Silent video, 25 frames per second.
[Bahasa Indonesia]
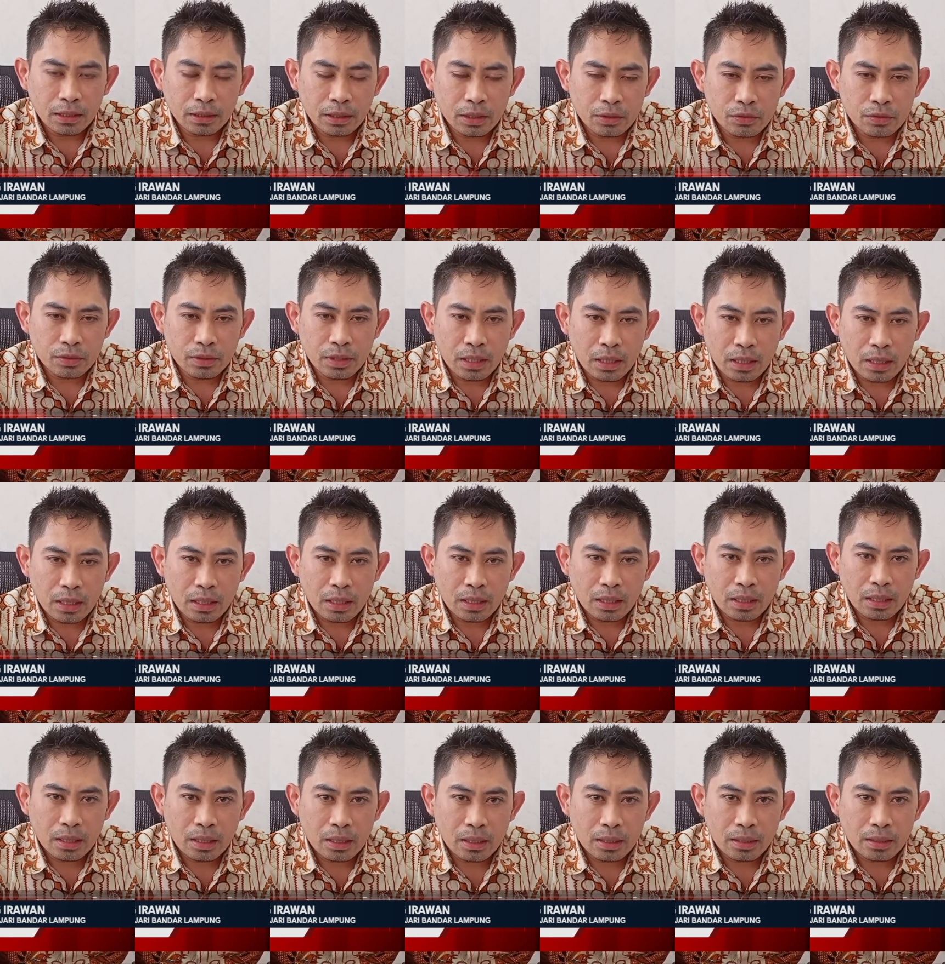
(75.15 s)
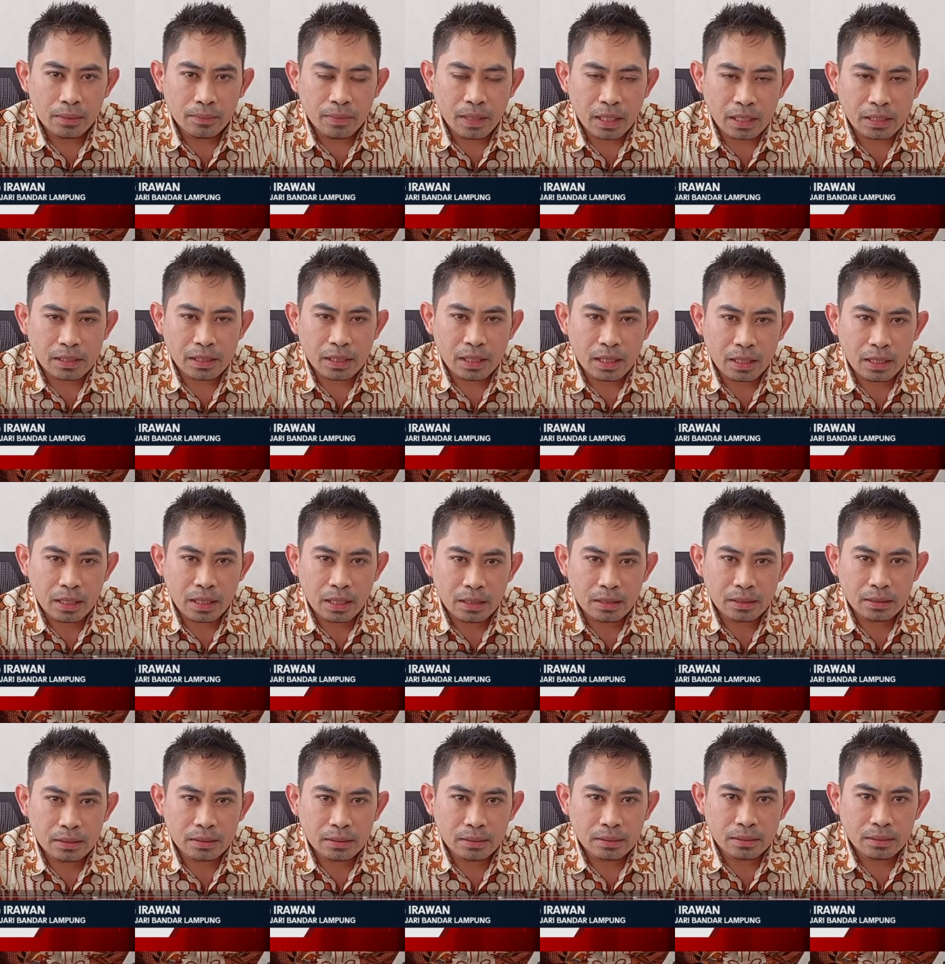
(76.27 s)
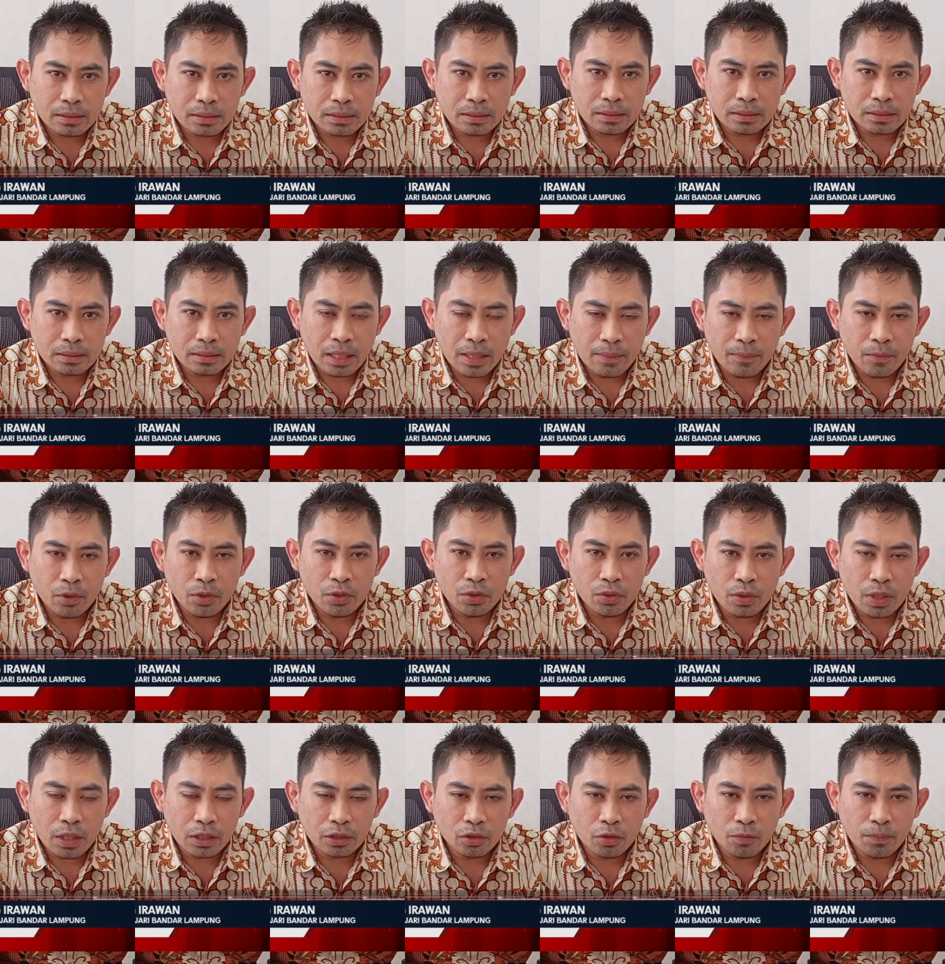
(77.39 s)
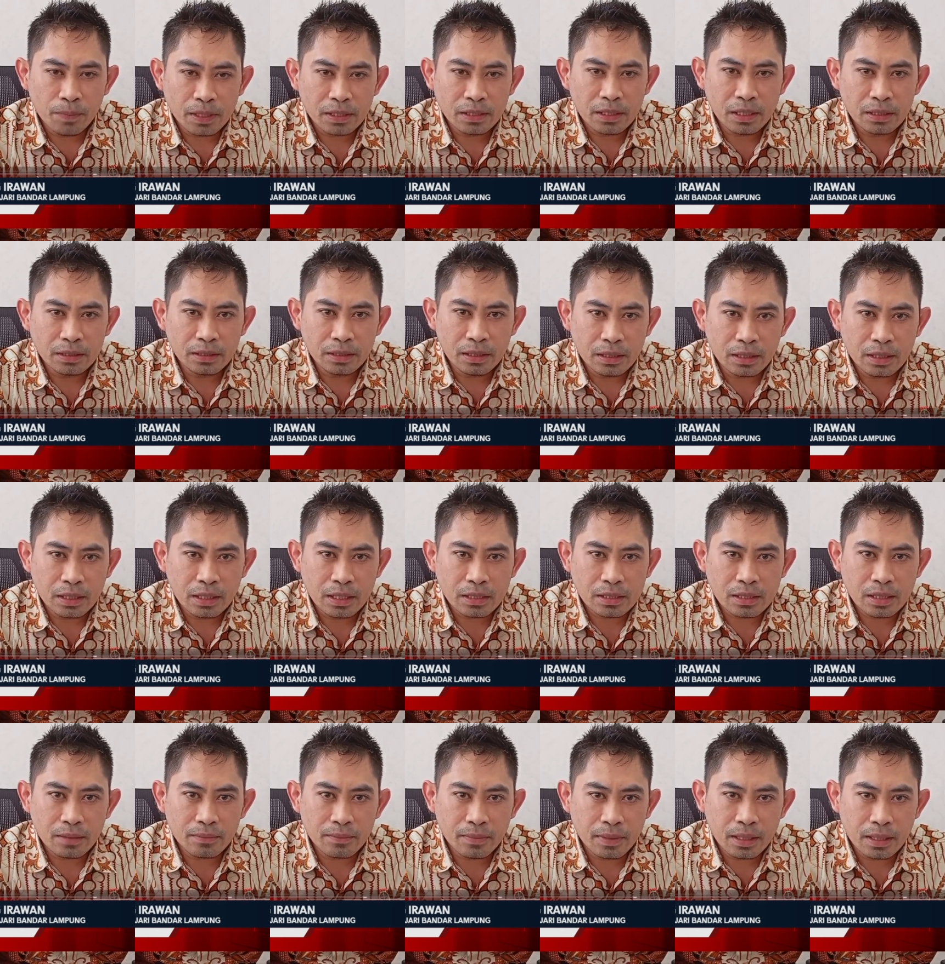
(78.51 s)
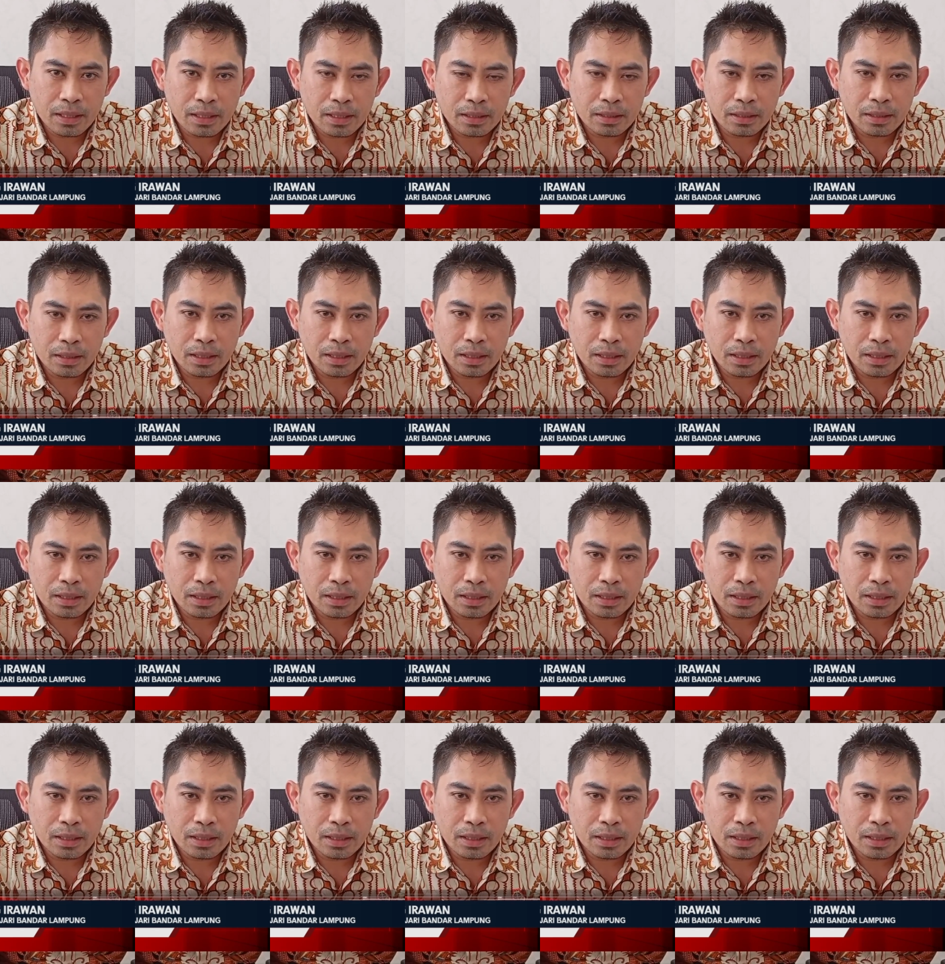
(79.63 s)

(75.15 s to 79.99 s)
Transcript: kita sudah melaksanakan eh, MOU atau perjanjian kerjasama hmm.